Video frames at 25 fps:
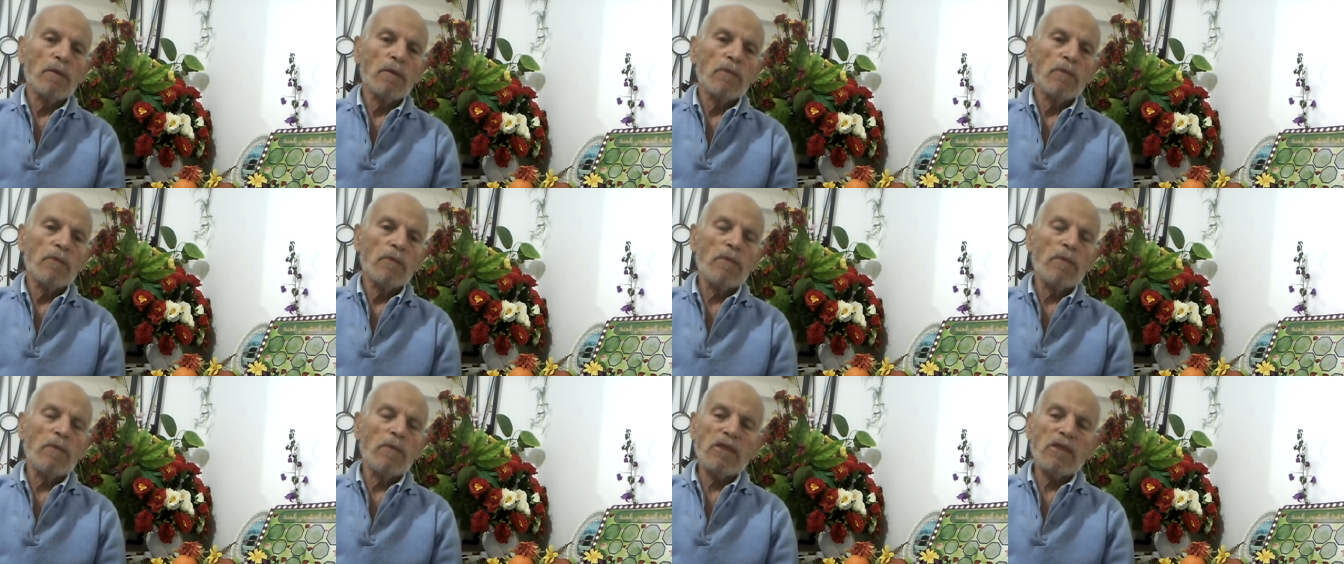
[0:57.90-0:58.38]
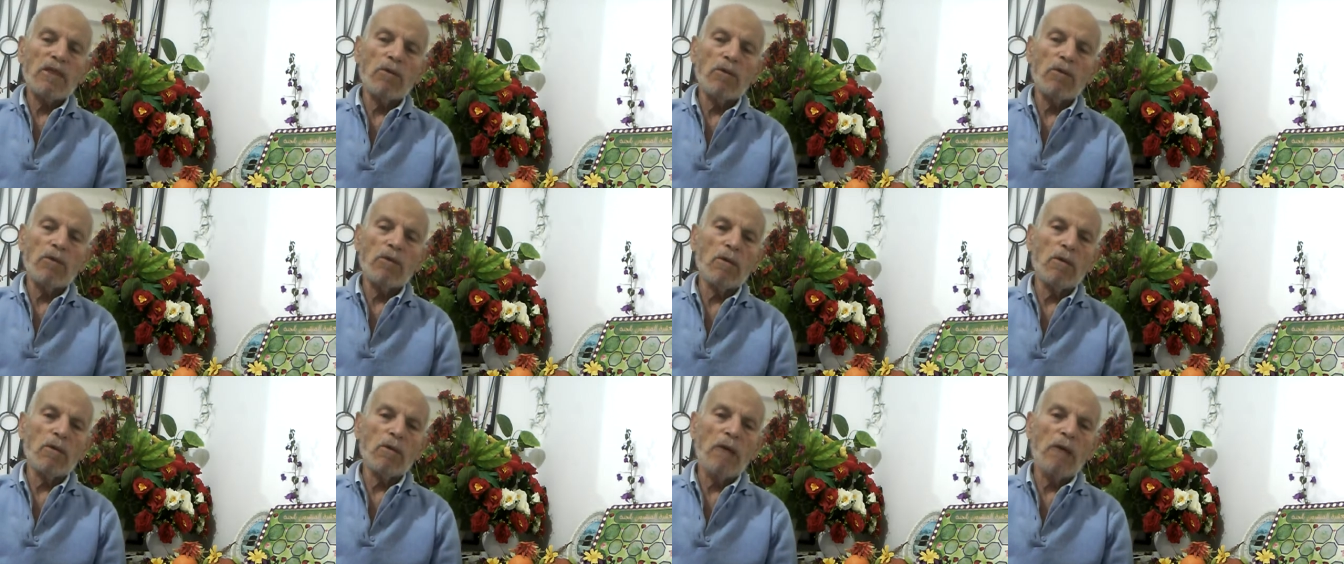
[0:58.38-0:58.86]

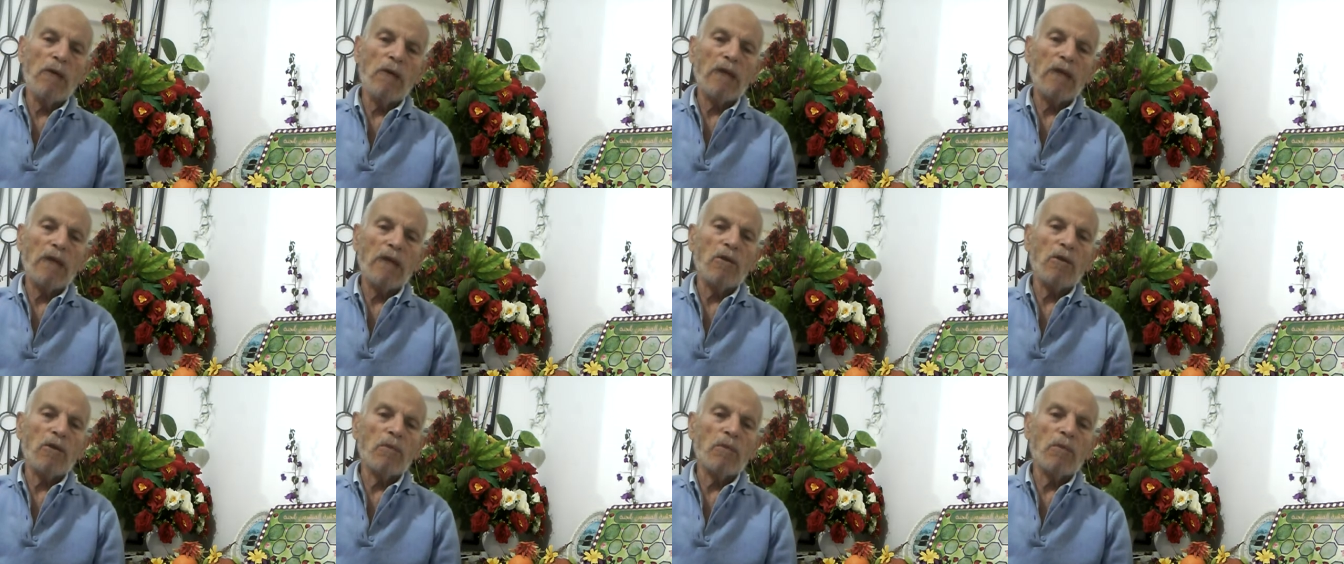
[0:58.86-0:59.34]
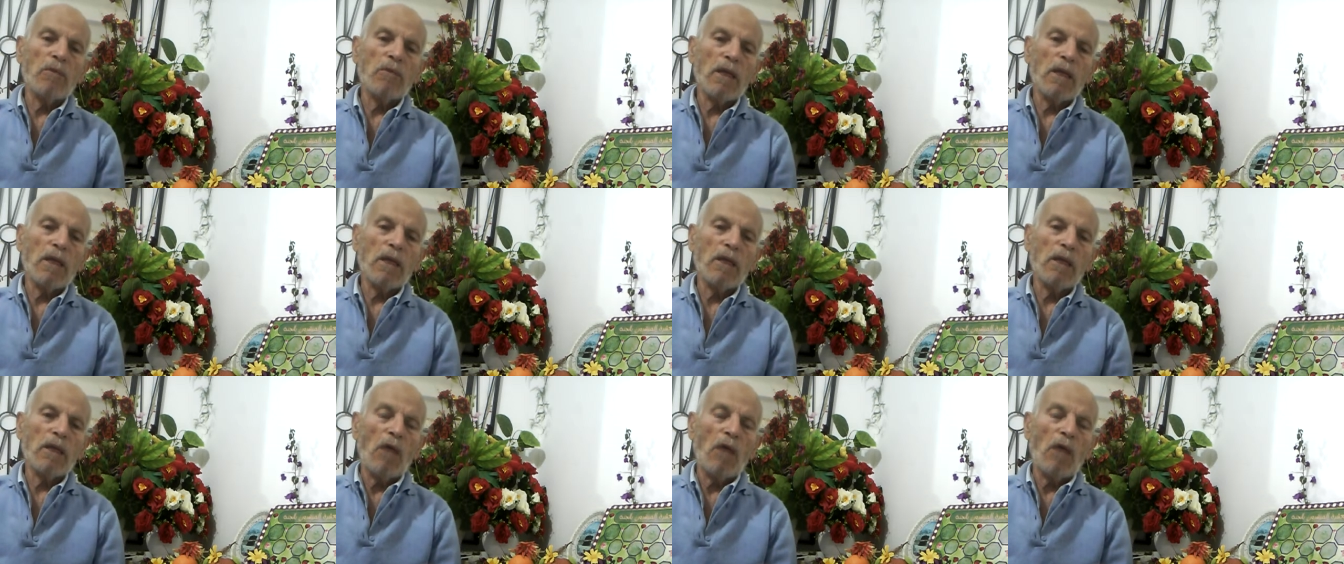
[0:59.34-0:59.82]
فماشي واحد تو
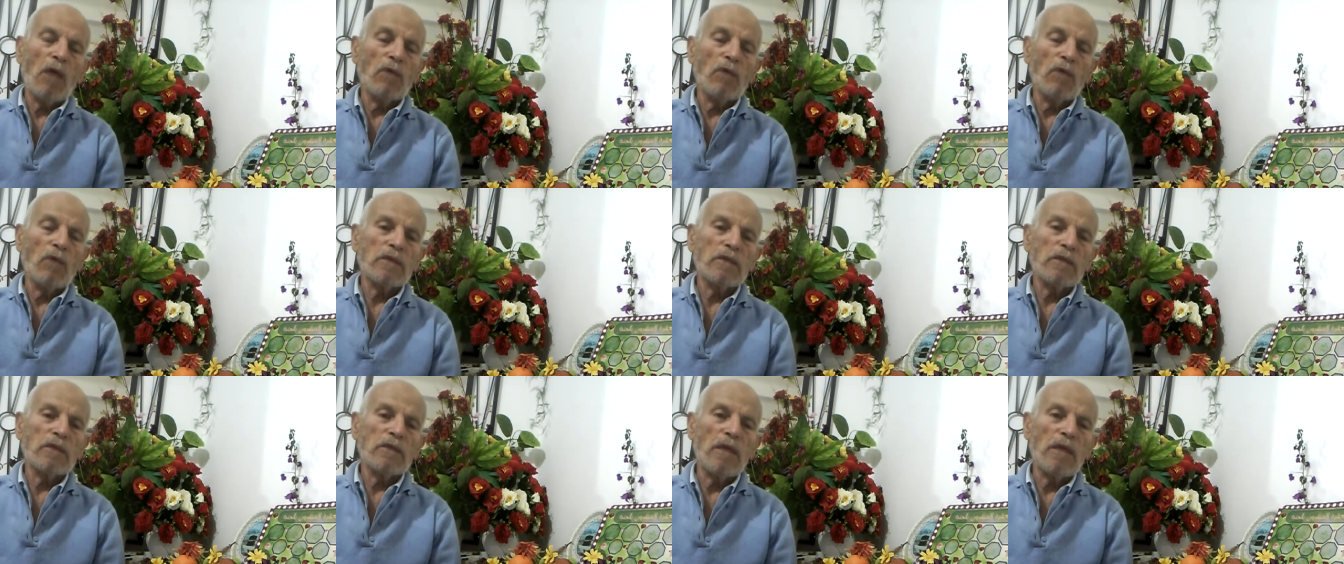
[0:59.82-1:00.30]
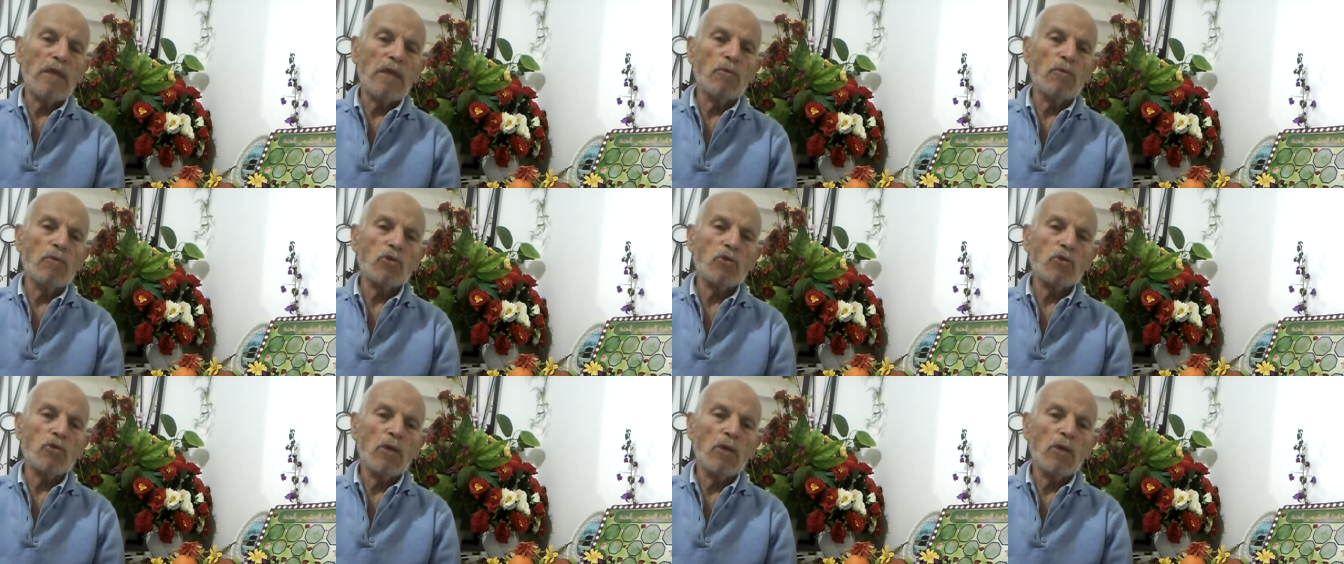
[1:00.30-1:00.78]
من يدعم
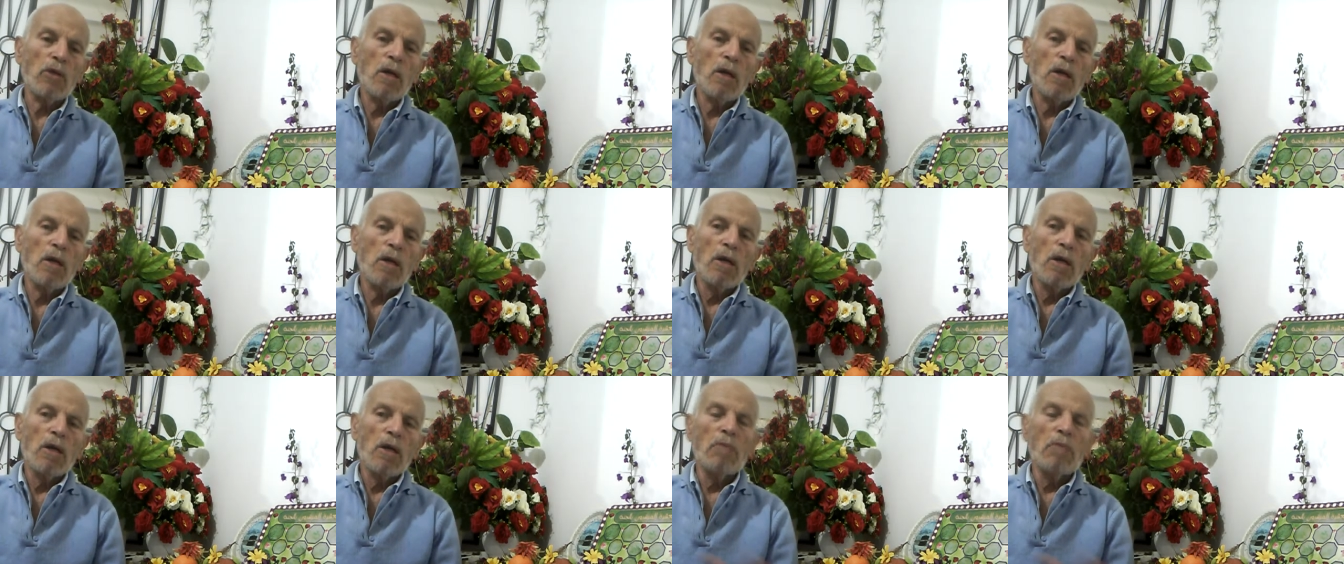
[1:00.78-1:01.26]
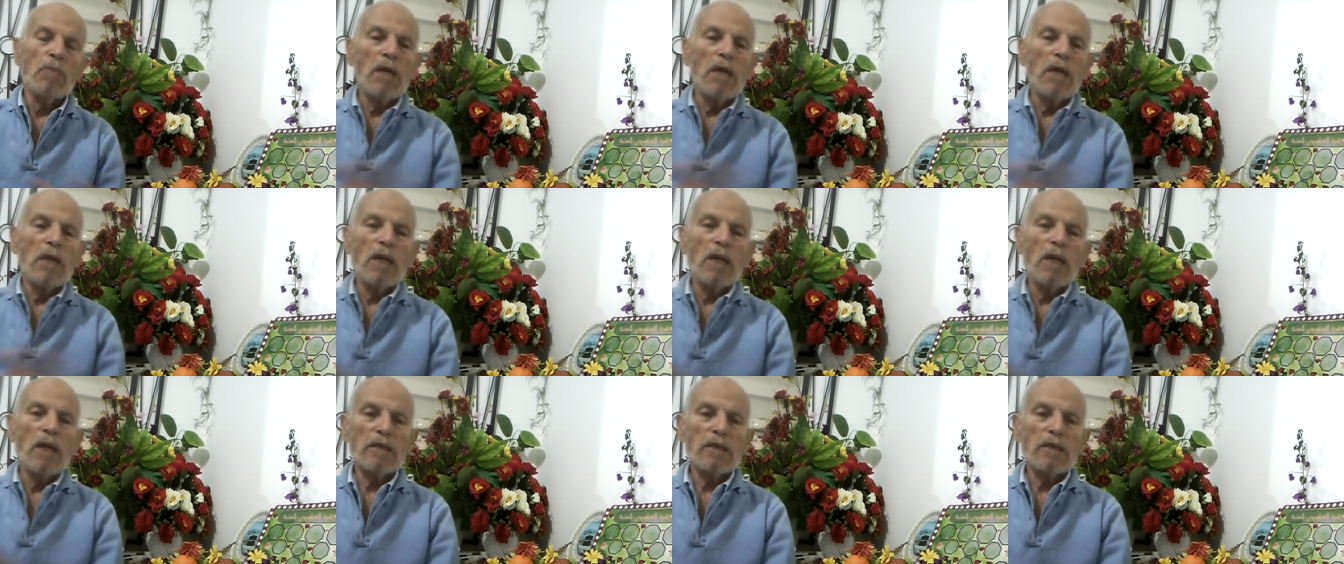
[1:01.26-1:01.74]
الاسلام مش
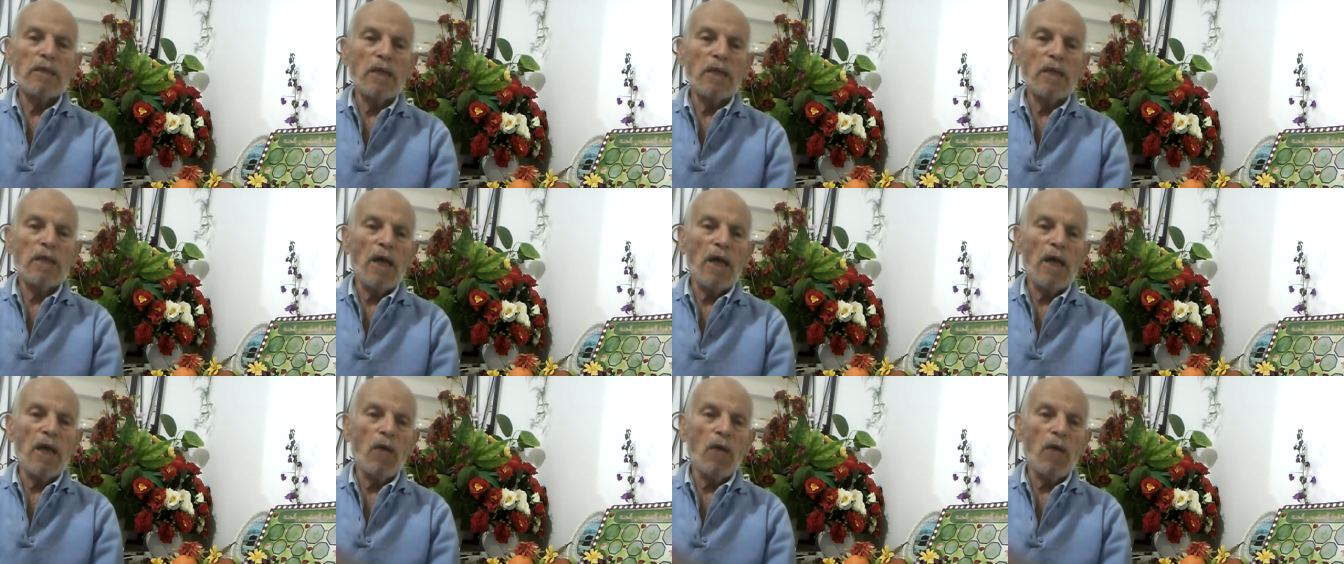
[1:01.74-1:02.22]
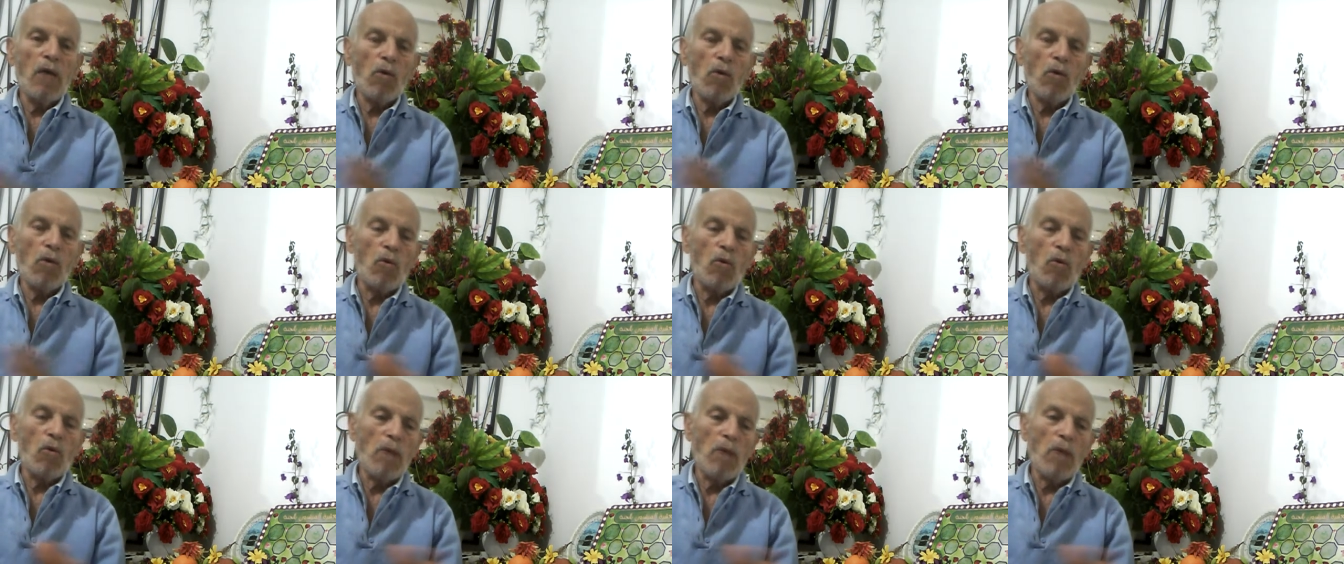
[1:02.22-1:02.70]
يميل الى الزنا
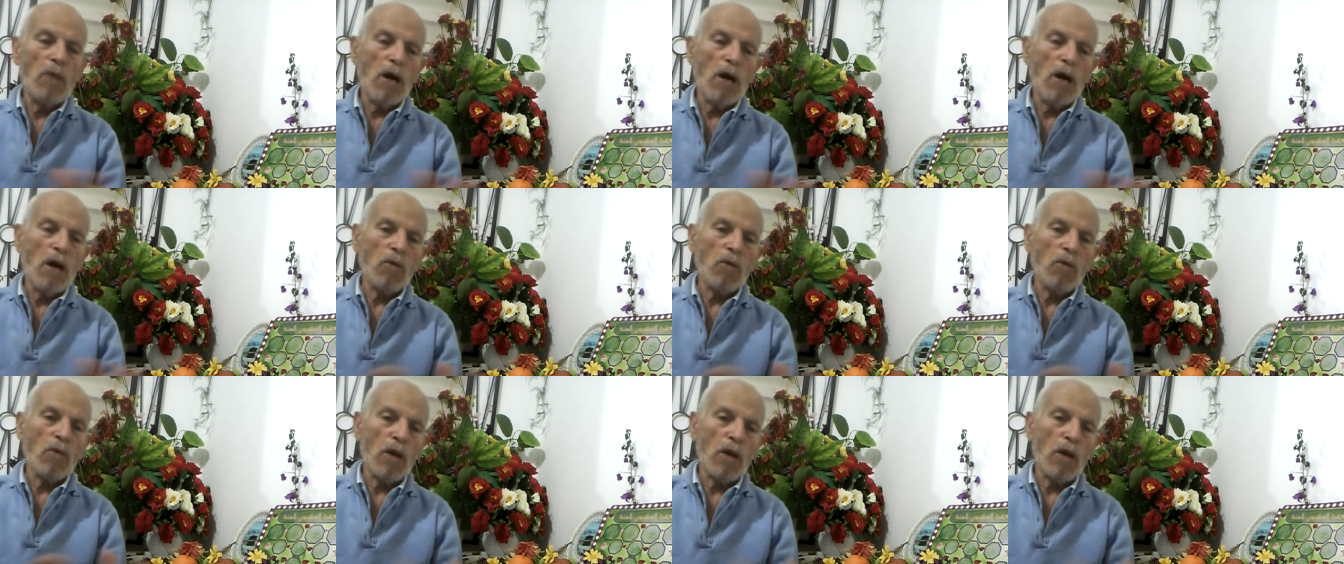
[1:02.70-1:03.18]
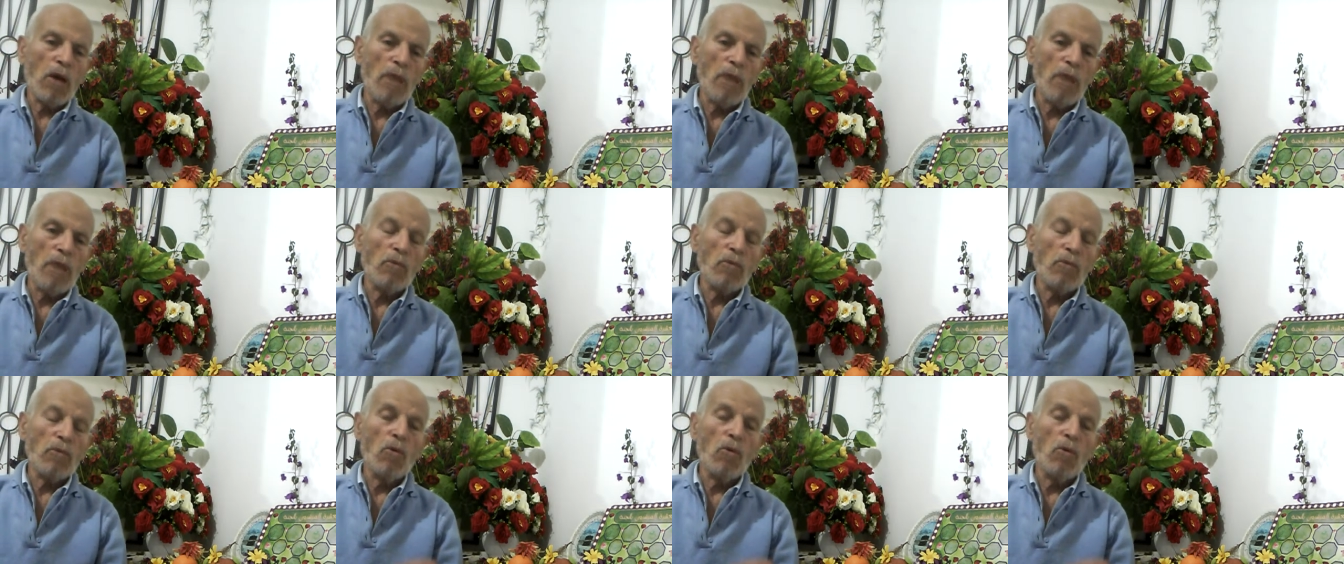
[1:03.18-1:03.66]
والقمار
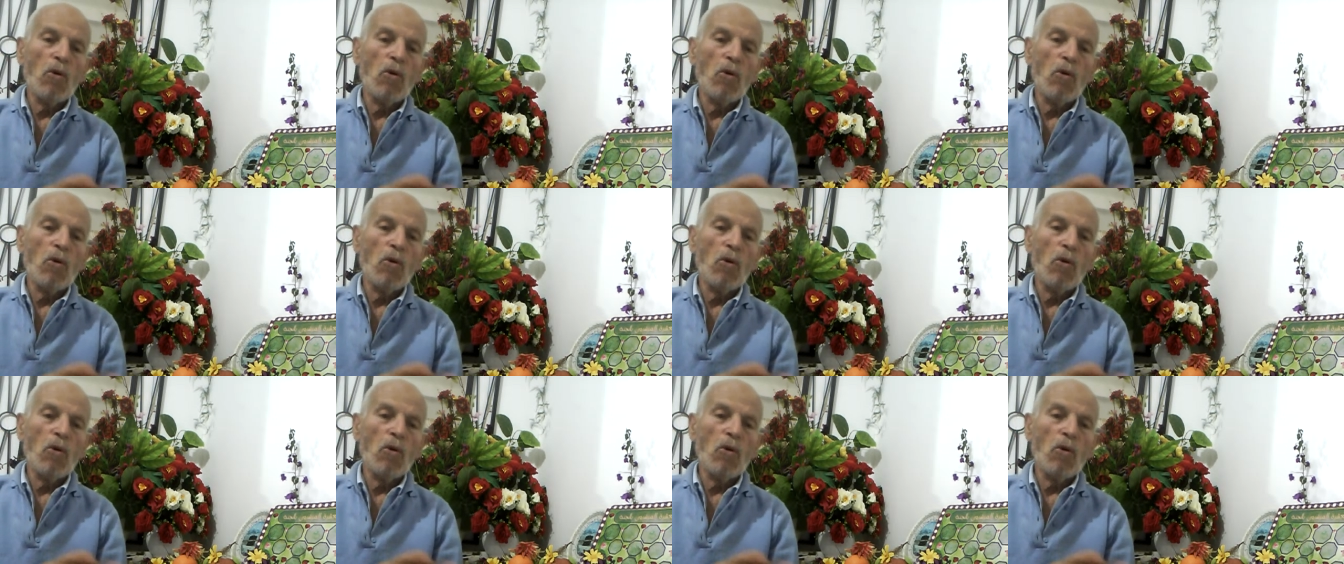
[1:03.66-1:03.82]
والخمر